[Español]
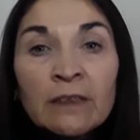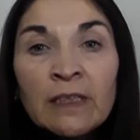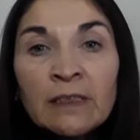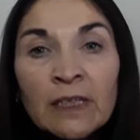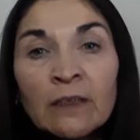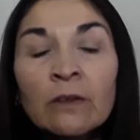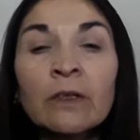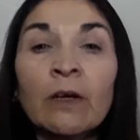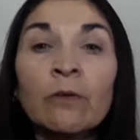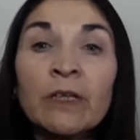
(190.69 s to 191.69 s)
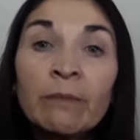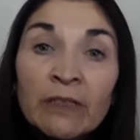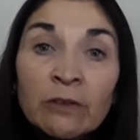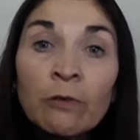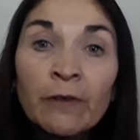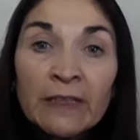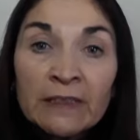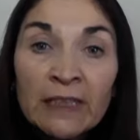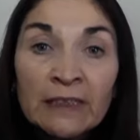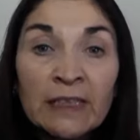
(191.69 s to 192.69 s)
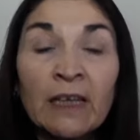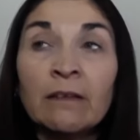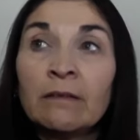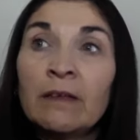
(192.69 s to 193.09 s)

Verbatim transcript: diciendo que una invasión francesa